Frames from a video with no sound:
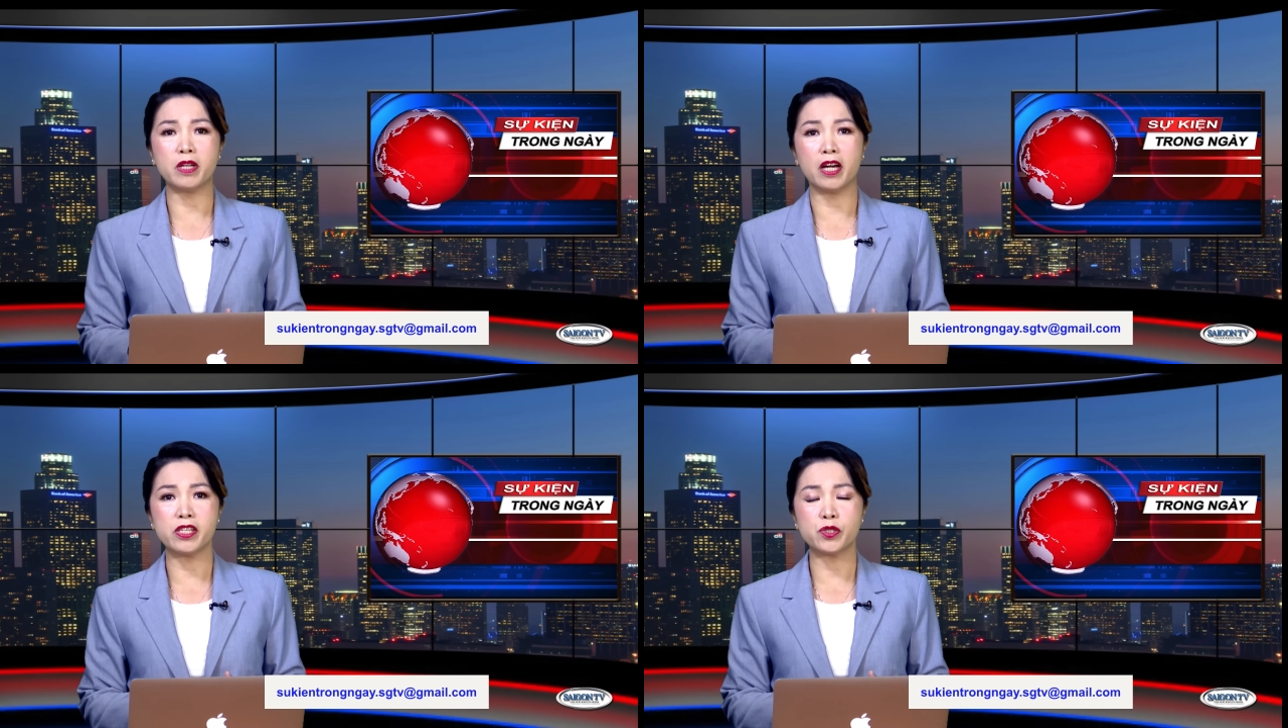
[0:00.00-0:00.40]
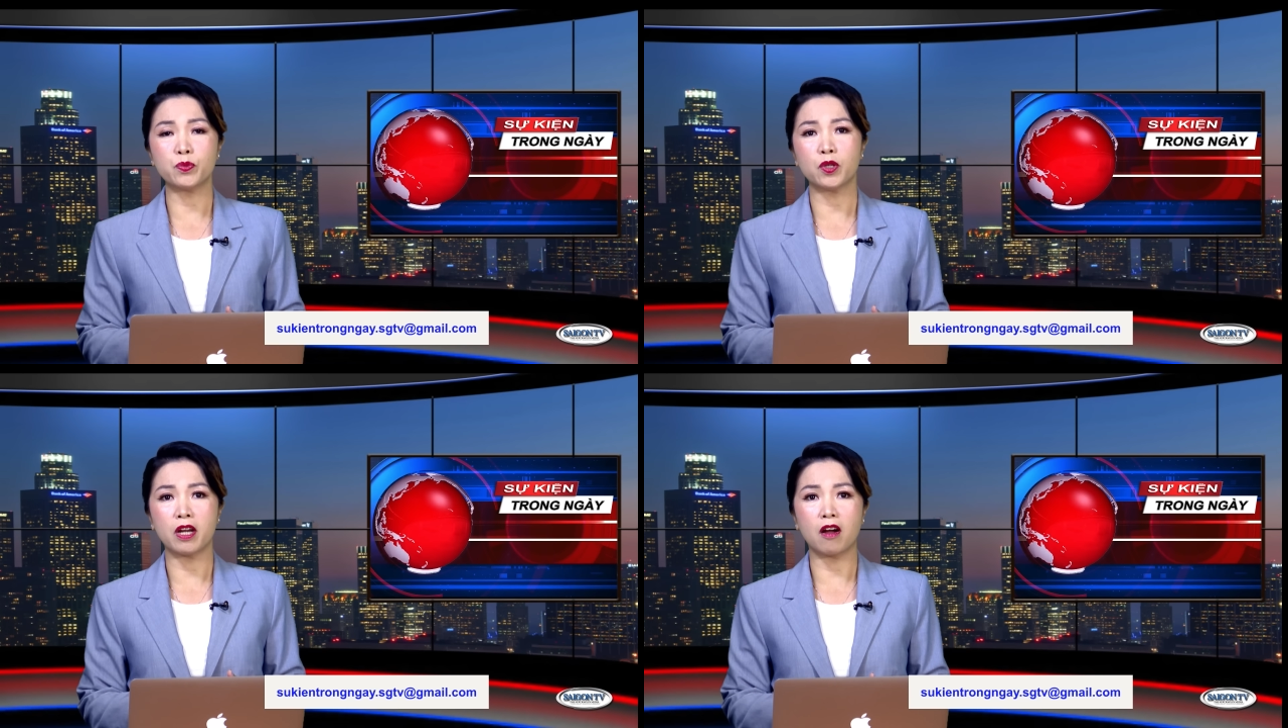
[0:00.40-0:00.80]
đợi như
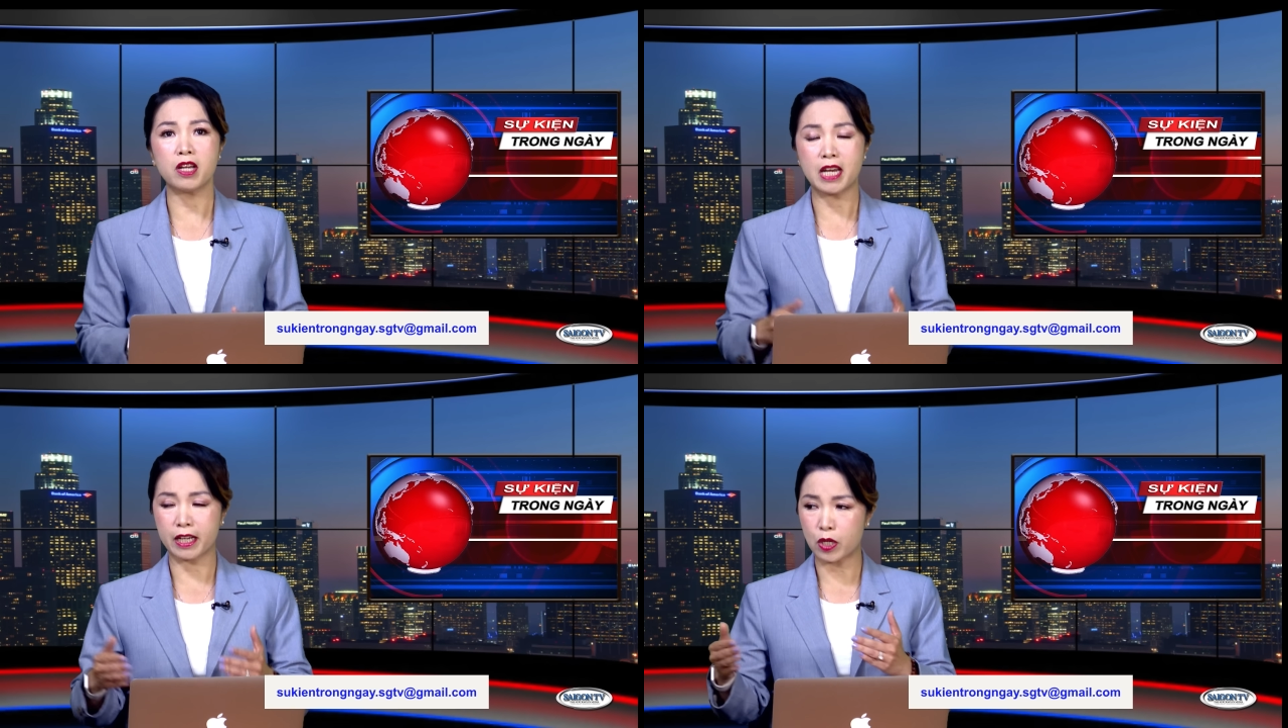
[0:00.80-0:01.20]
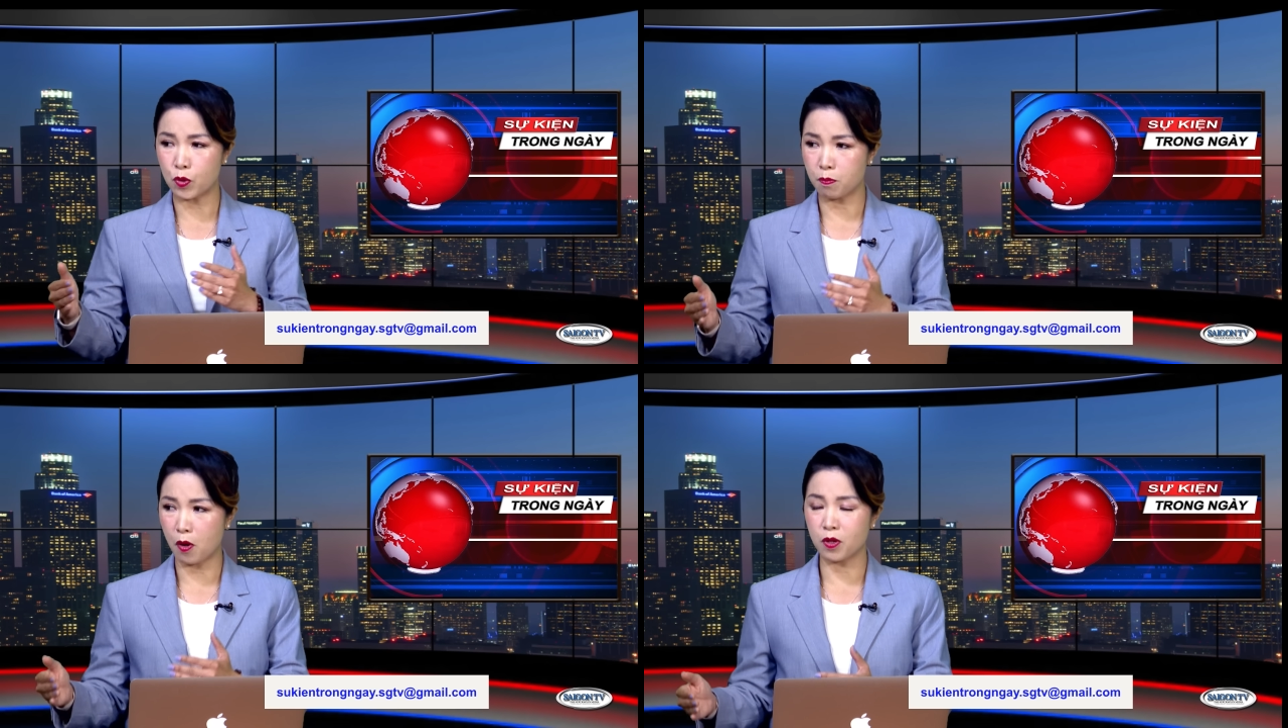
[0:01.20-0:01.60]
chúng tôi nói là cái
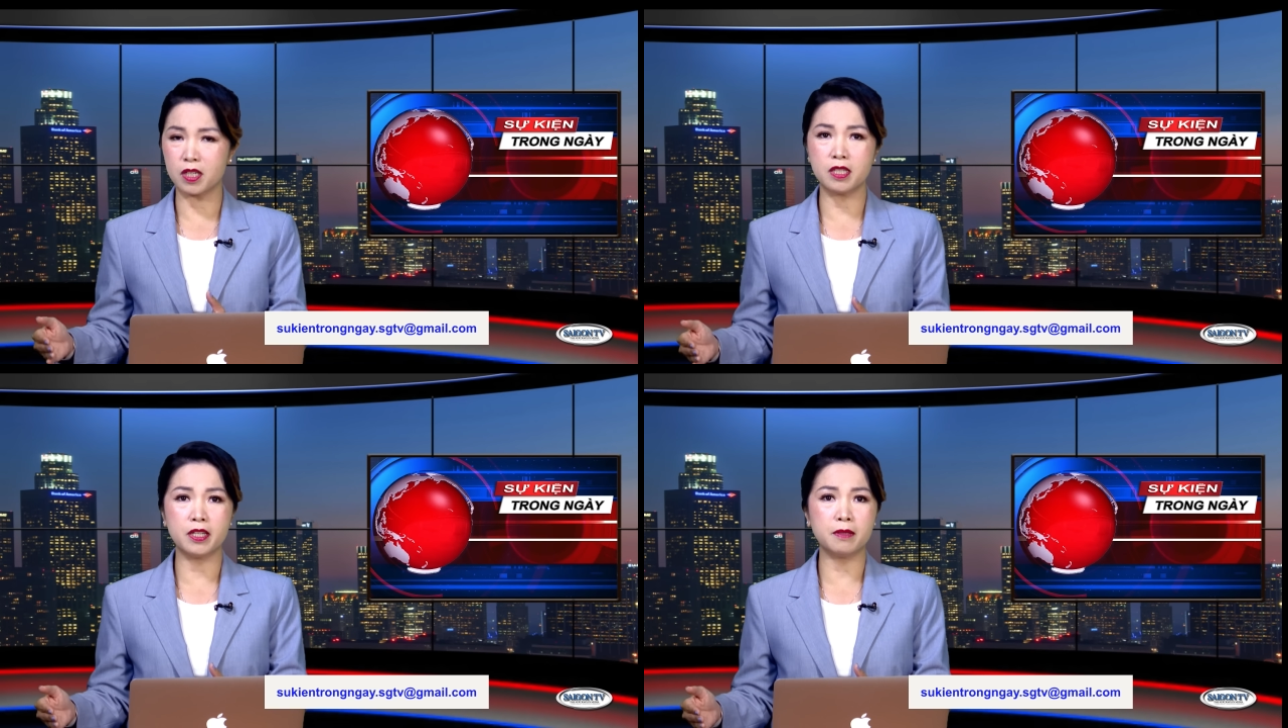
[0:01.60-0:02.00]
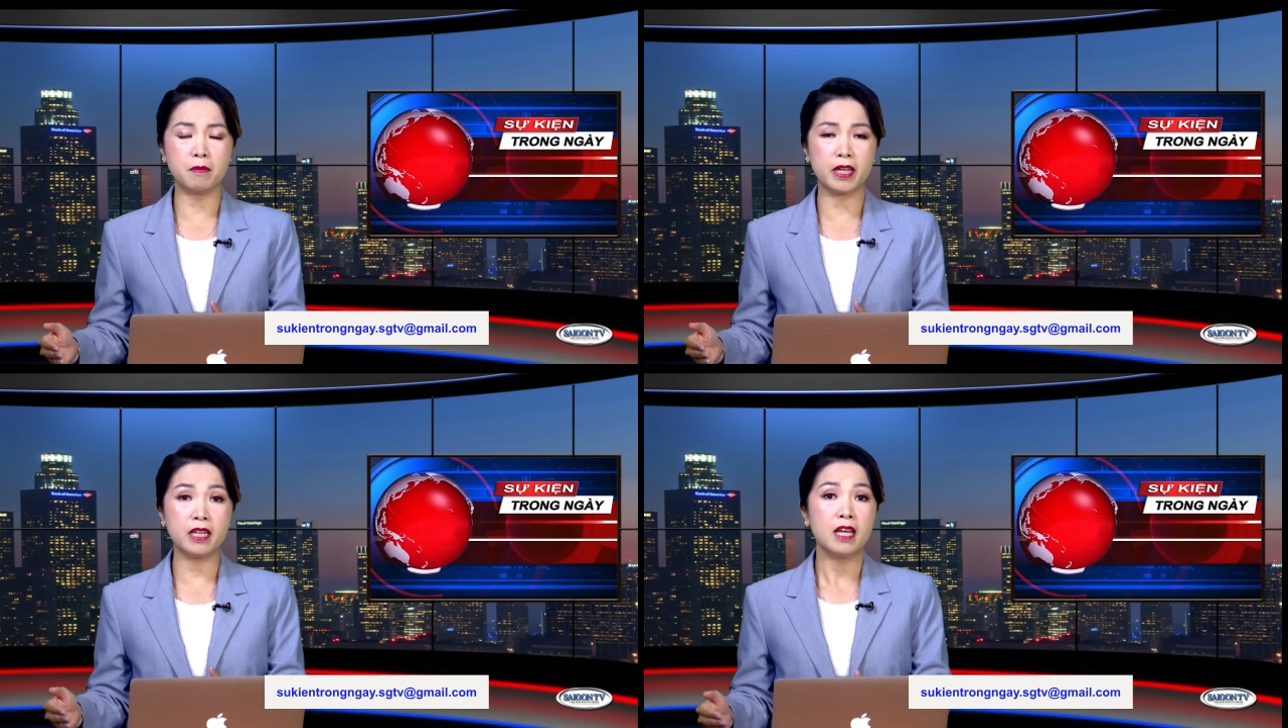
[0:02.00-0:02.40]
cuộc bầu cử ở nước
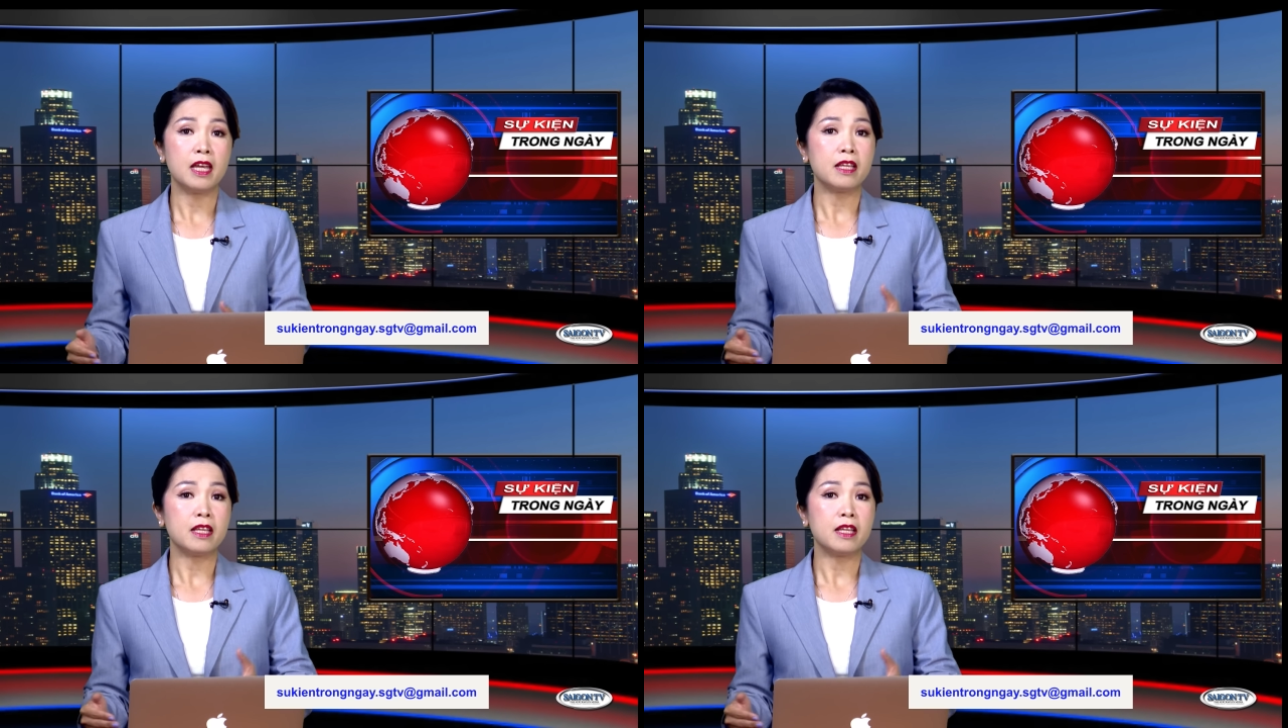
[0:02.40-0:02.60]
Mỹ.